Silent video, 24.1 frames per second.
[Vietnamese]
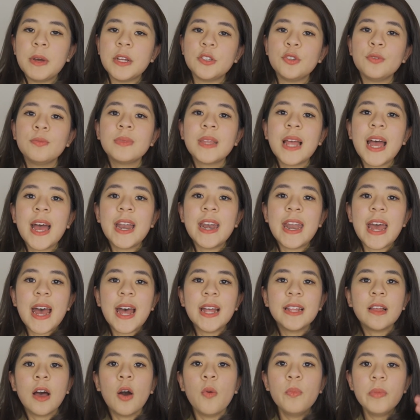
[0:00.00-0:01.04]
mà chúng ta
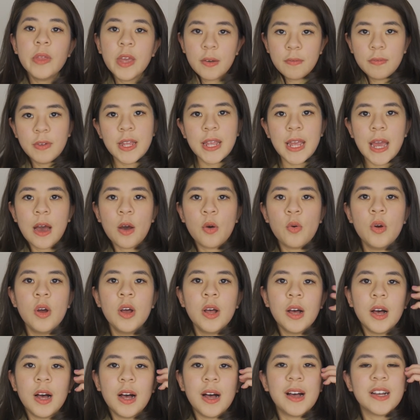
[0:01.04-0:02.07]
đã thống nhất với nhau
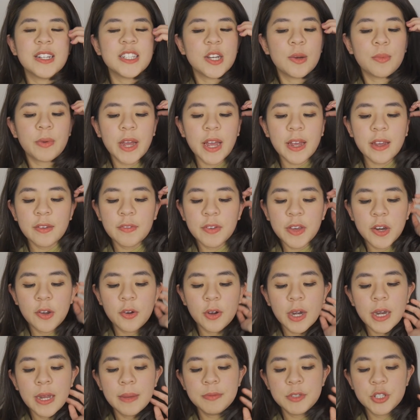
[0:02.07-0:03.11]
uh, trong các cái
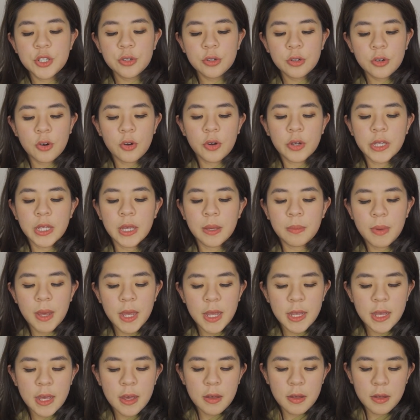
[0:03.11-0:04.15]
video clip trước rồi thì
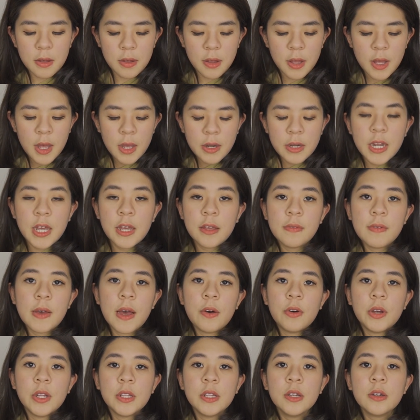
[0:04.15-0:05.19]
bây giờ đi
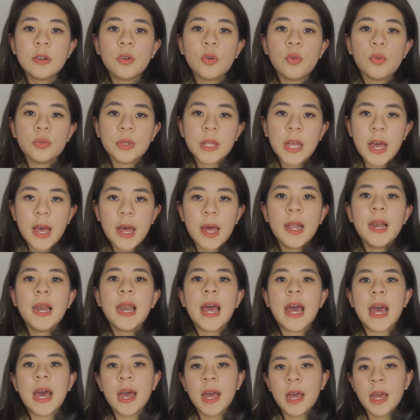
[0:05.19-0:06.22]
vào hình thức cụ thể
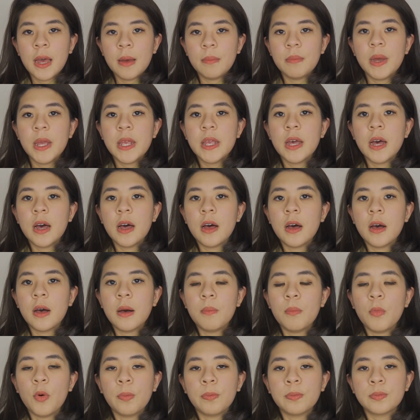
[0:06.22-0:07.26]
là bây giờ
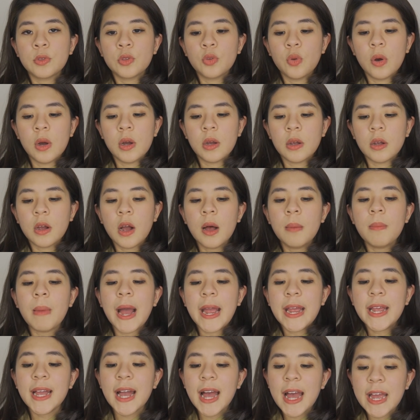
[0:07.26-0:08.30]
một tuần có
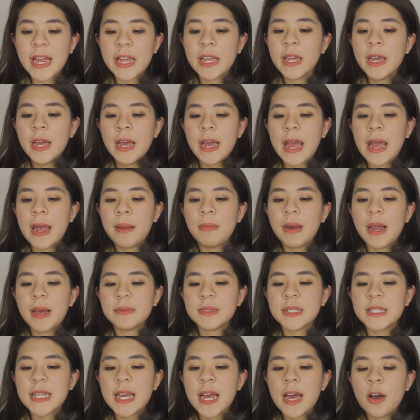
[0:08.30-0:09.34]
7 ngày em
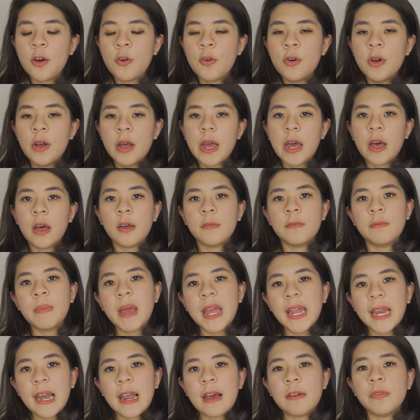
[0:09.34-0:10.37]
làm sao uh,
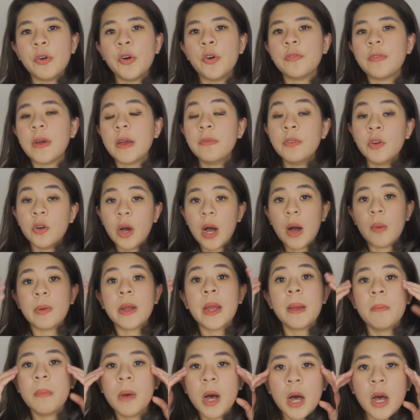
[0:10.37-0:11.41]
biết là vừa phải vừa học
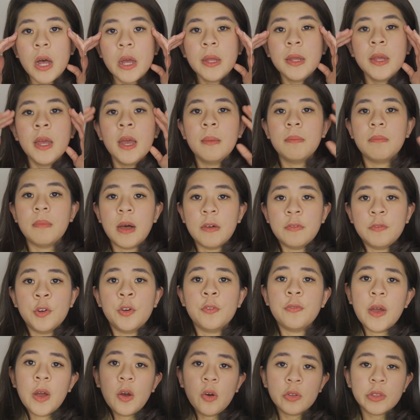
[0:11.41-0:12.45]
cái mới mà
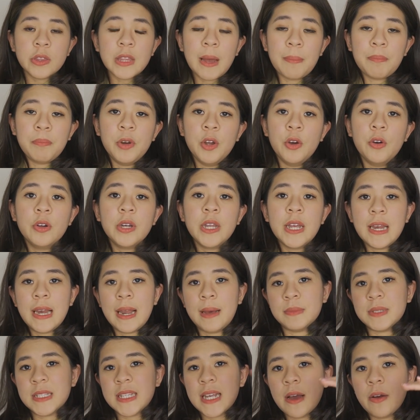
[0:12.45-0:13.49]
vừa phải ôn tập nữa thì
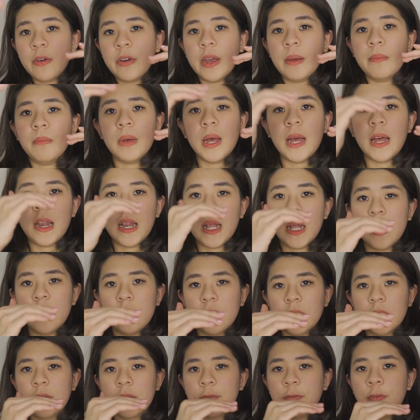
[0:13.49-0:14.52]
làm sao để mà
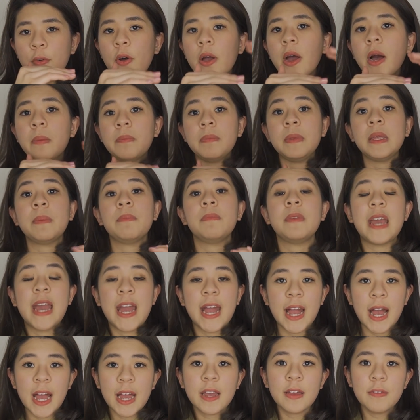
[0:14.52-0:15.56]
phối hợp nhịp
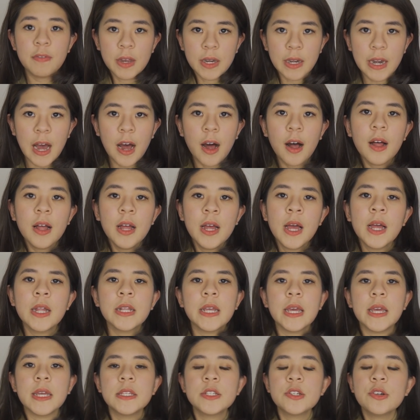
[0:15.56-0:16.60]
nhàng hai cái việc đó
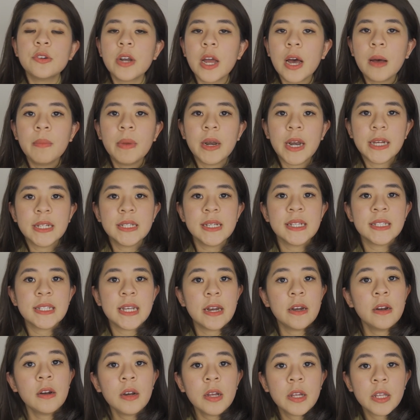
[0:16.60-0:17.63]
thì trước đó mình đã chia
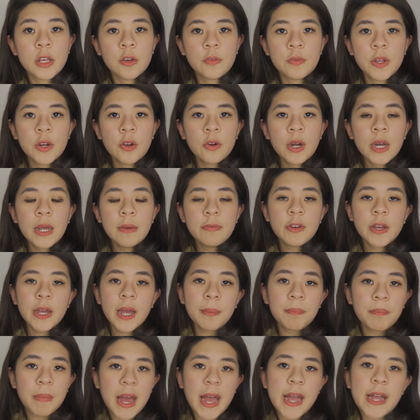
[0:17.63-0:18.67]
sẻ rất là nhiều video clip với
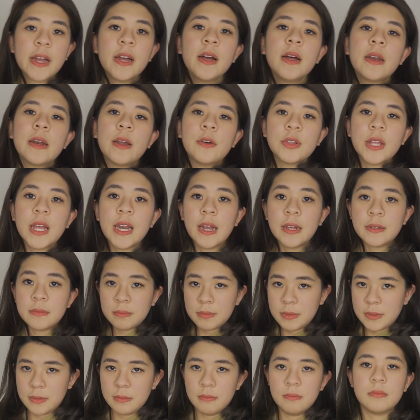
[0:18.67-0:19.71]
các bạn á đầu tiên là
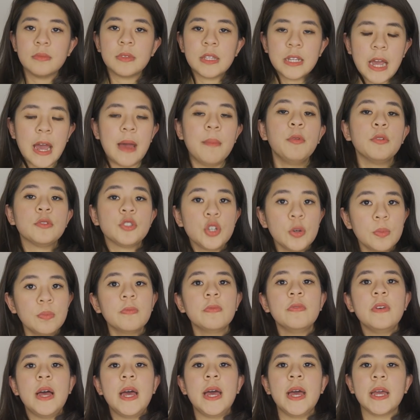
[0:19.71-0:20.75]
kể một
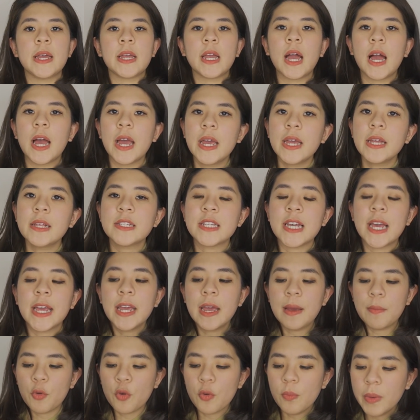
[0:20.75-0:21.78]
chút về cái trải
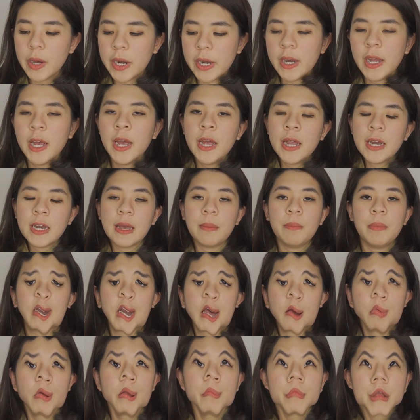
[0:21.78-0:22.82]
nghiệm của mình năm mình
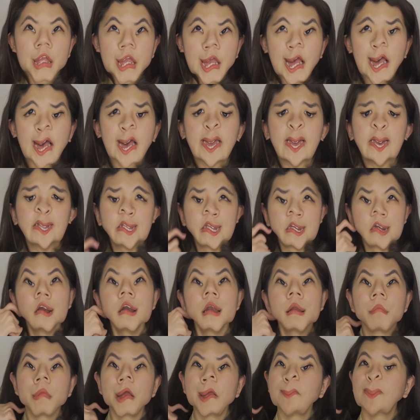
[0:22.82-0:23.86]
học lớp 12 á, thì rất
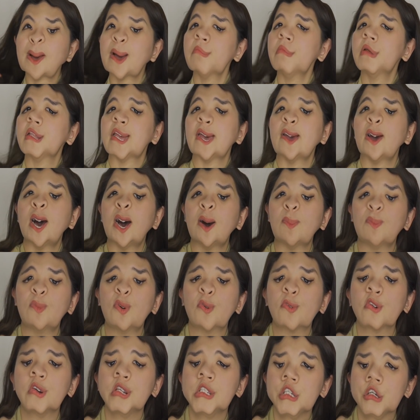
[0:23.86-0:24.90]
là may mắn mình theo học
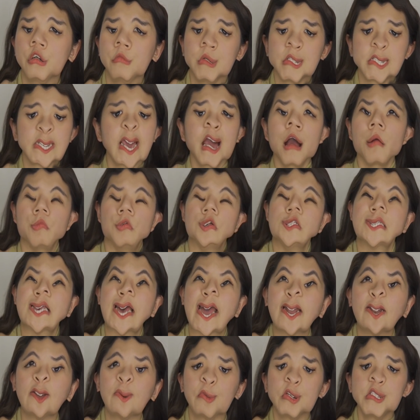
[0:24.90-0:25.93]
một ngôi trường mà chỉ học buổi
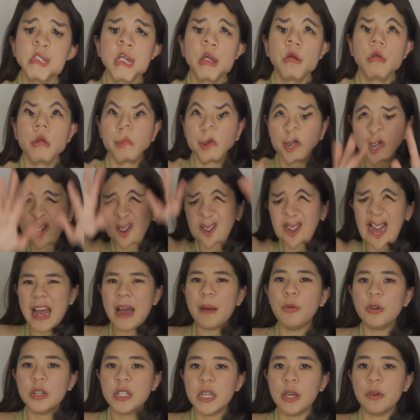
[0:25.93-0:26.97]
sáng rồi buổi chiều là mình có
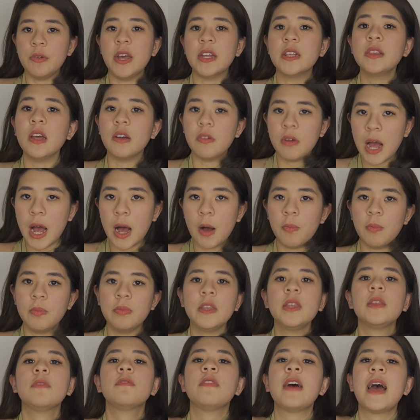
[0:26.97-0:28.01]
cả buổi chiều để tự học
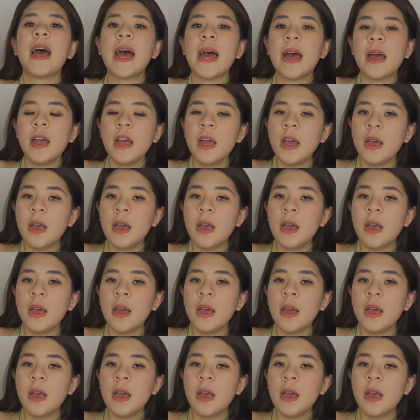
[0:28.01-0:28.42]
và